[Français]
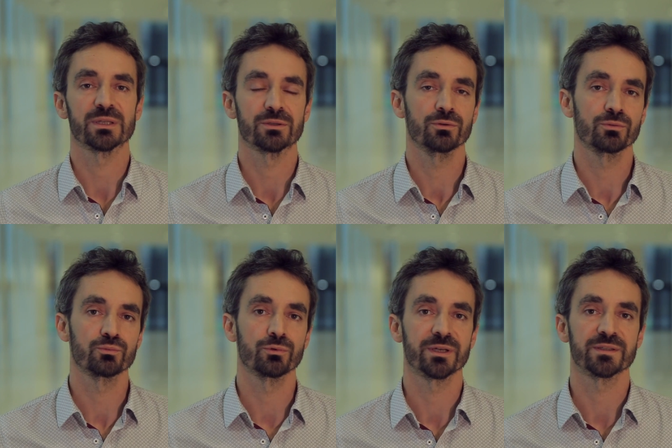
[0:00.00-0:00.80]
Maintenant, on
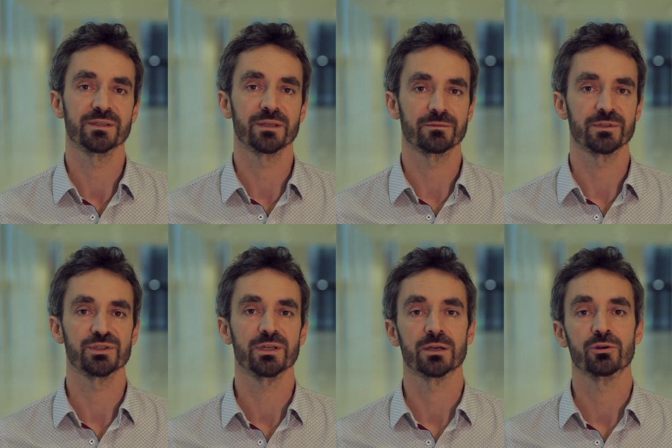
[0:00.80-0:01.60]
pourrait essayer de
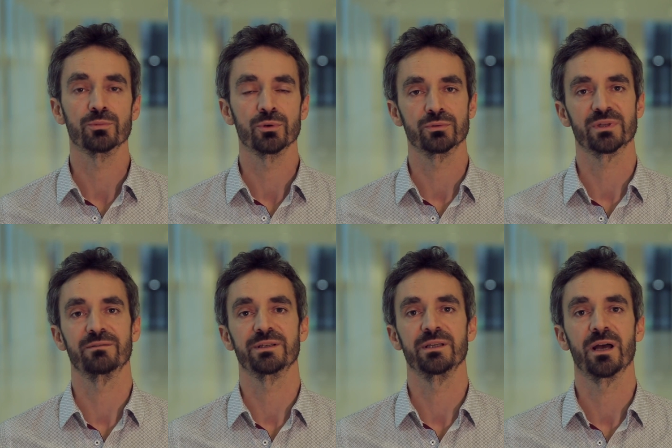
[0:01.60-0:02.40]
réfléchir à comment
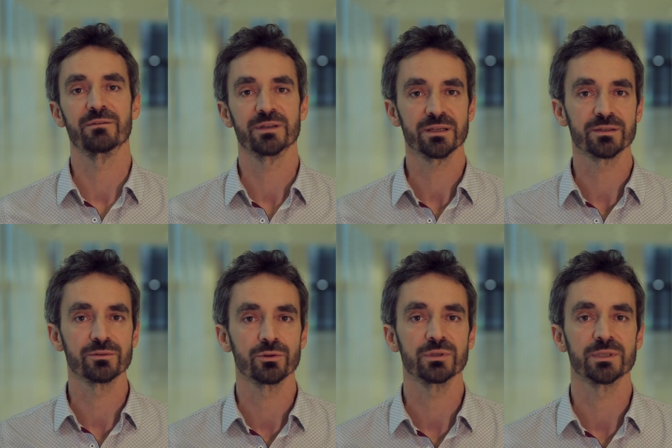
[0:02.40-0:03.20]
travailler avec
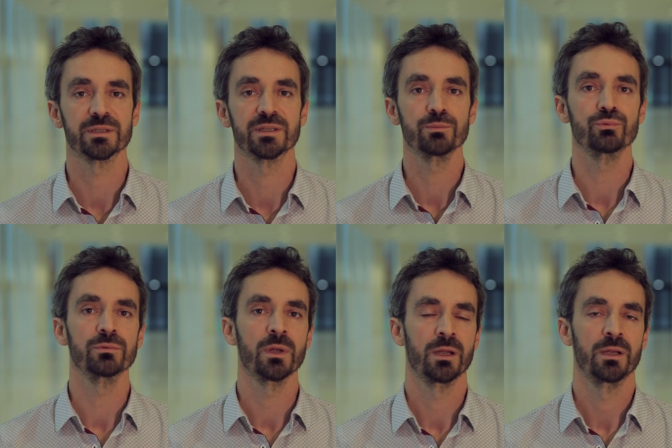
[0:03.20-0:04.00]
dans les débuts